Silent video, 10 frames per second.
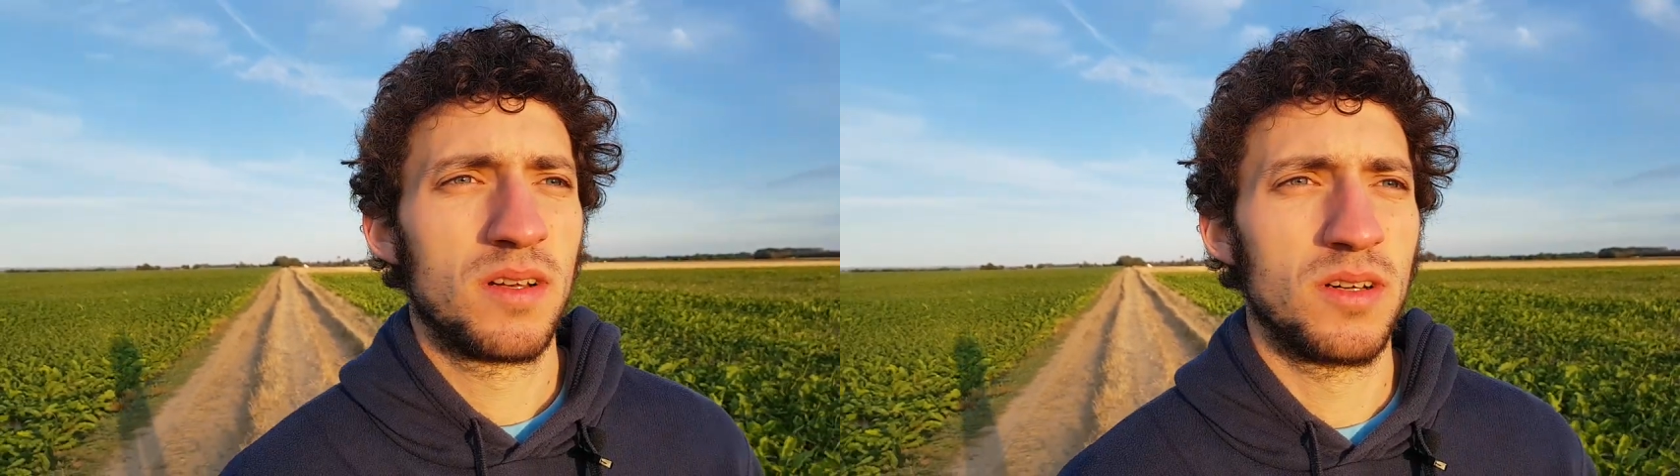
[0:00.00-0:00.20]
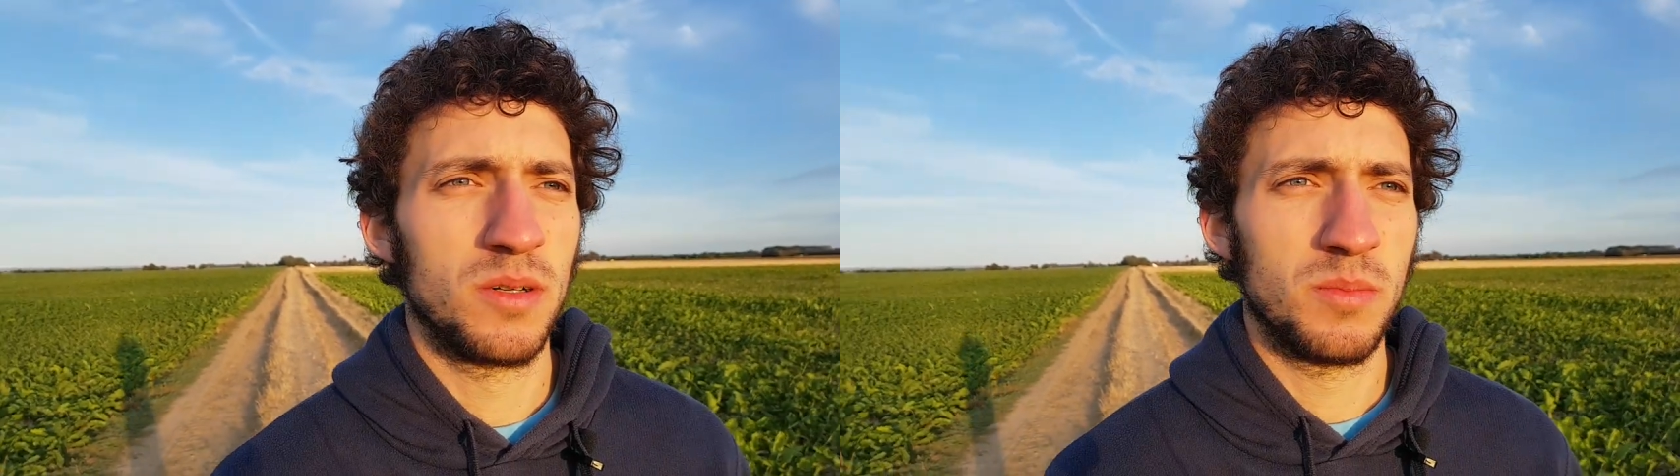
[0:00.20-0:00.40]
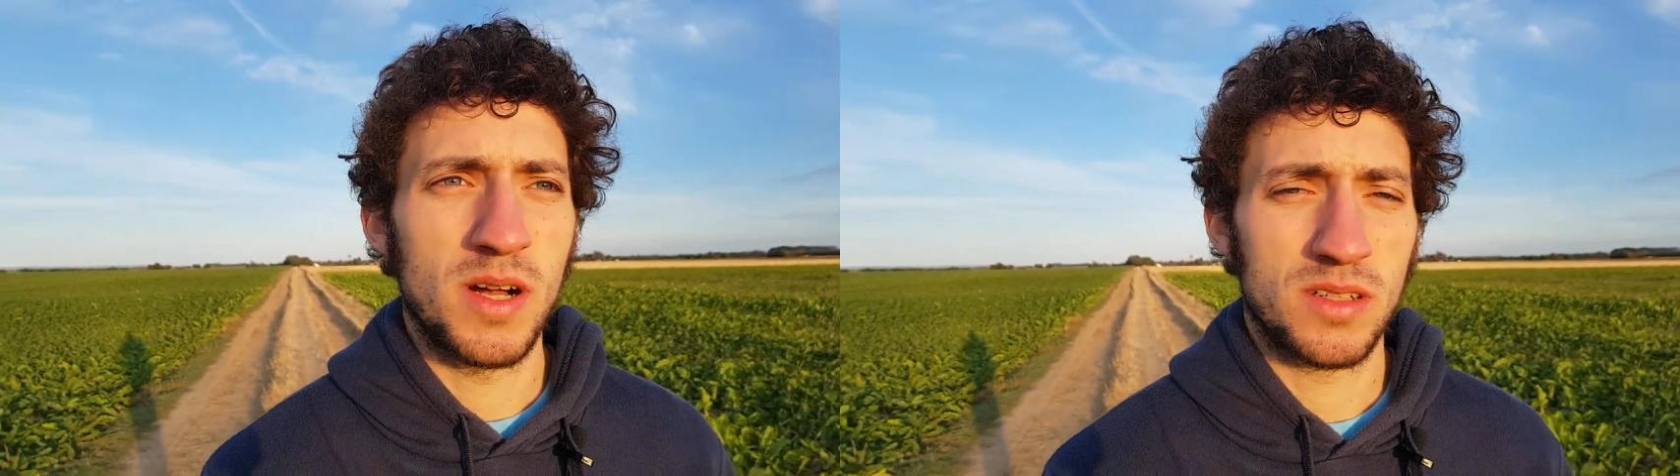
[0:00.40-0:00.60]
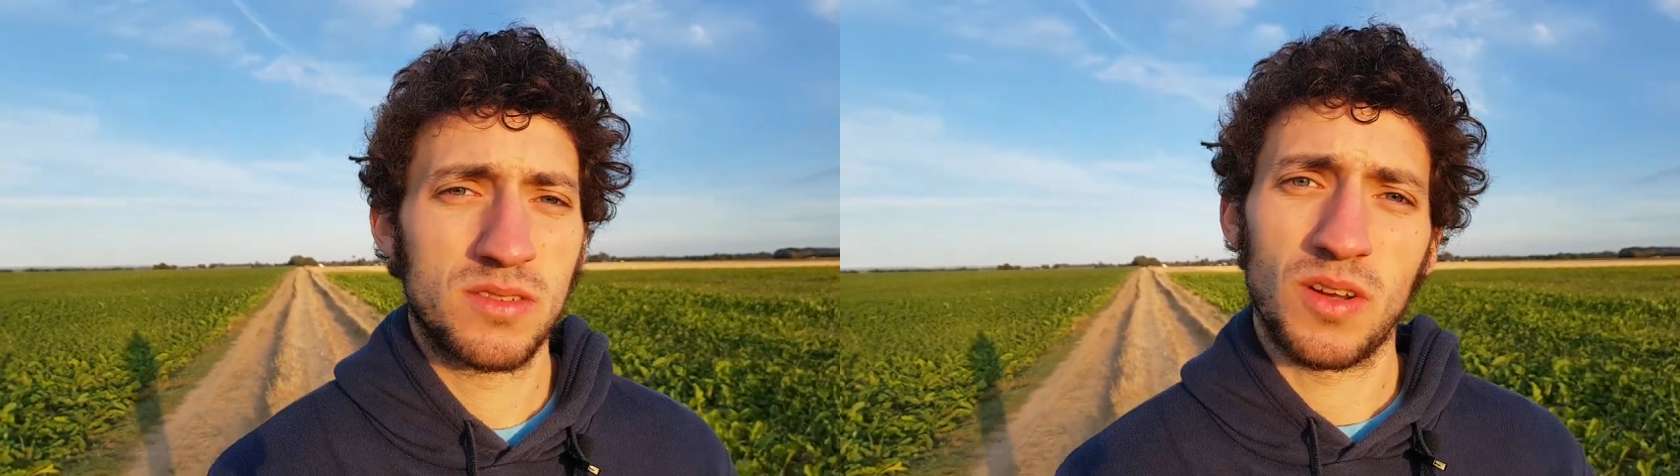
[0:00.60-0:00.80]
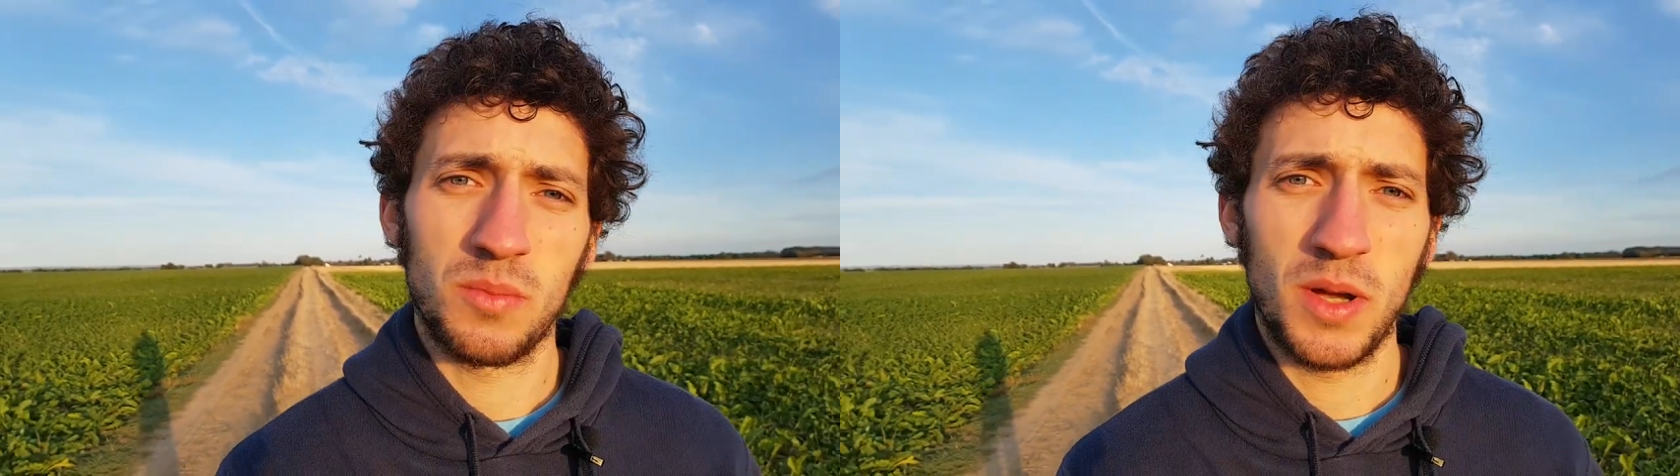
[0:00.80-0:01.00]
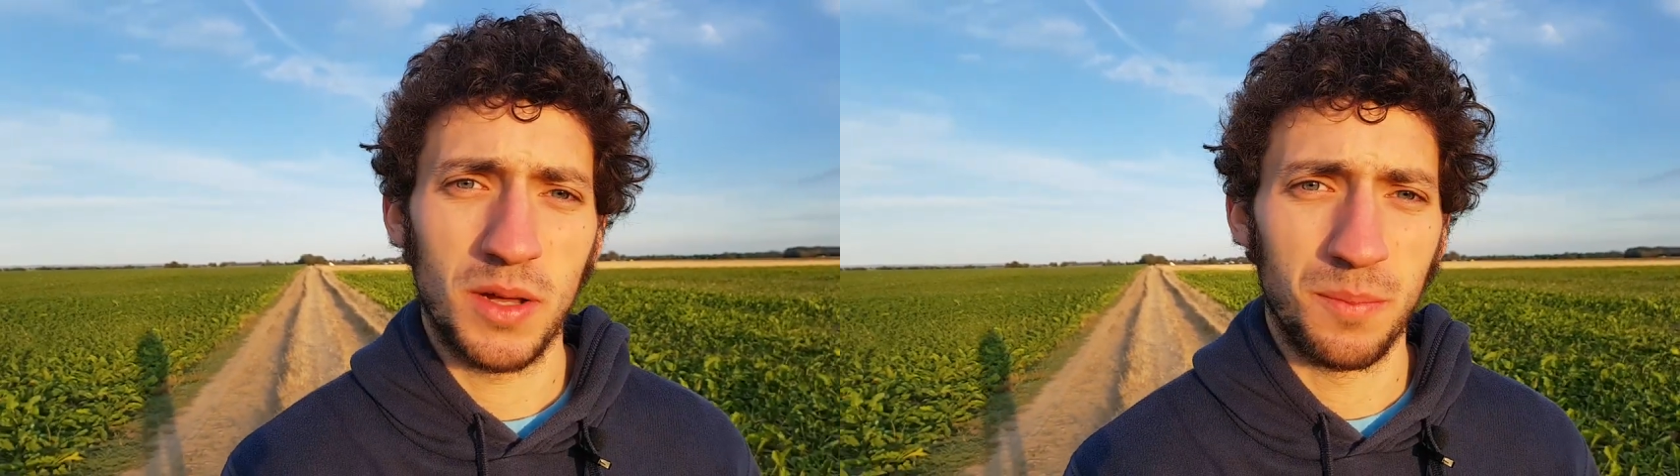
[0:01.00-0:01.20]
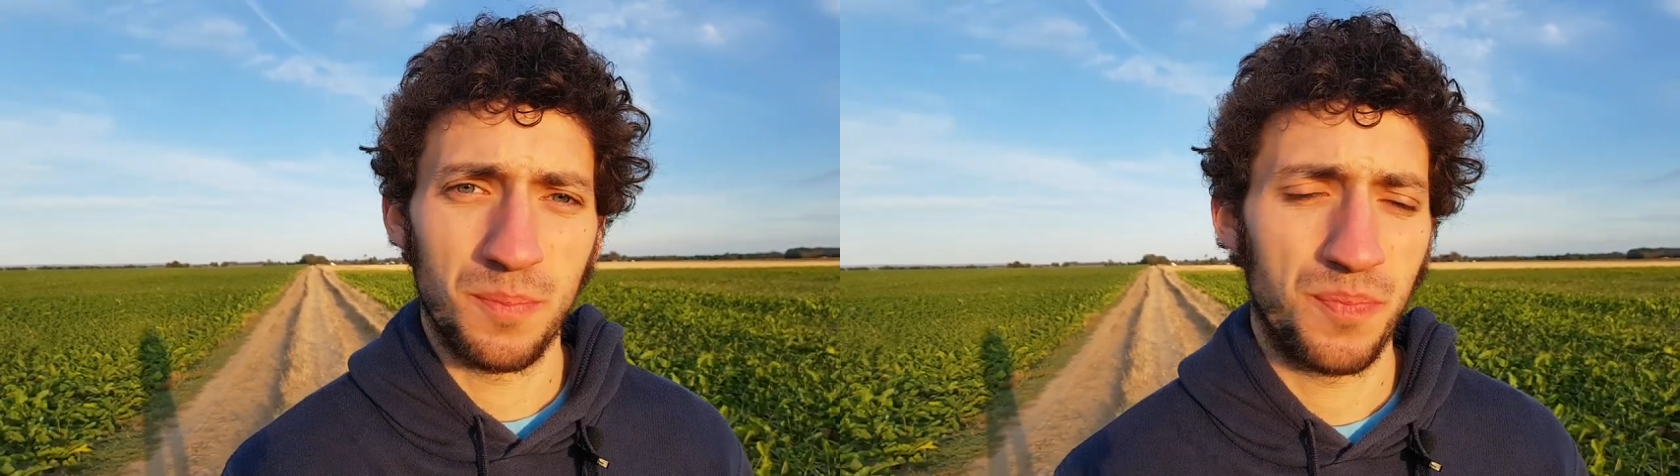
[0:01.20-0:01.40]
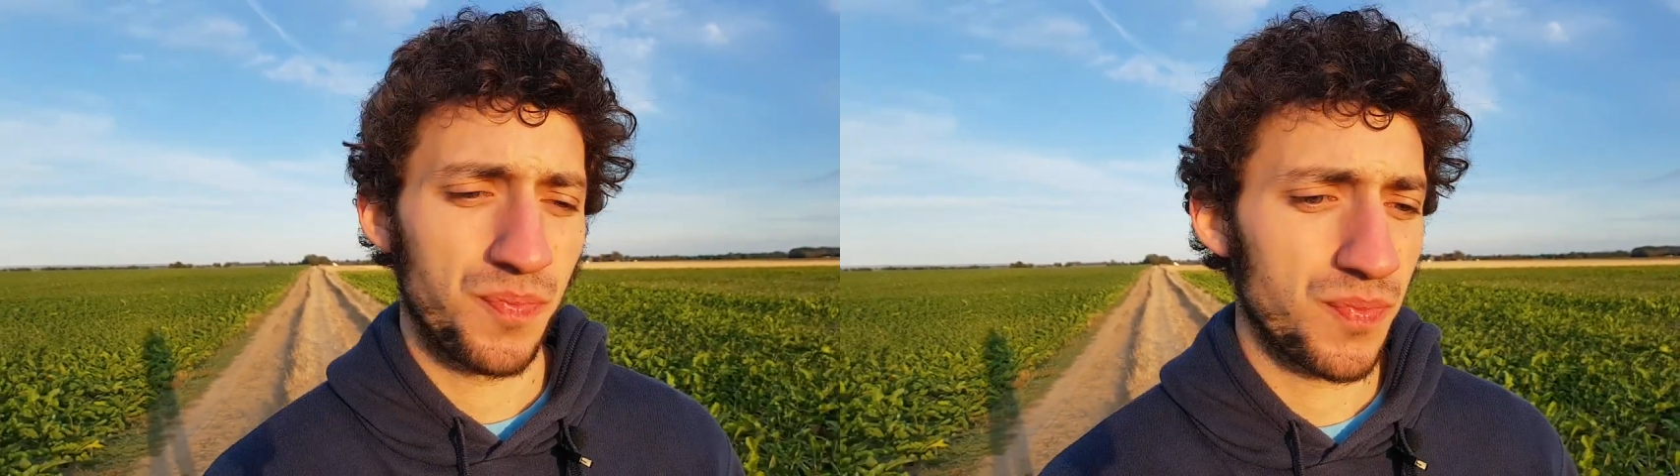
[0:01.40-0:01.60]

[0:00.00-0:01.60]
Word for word: ähm, angstfrei machen.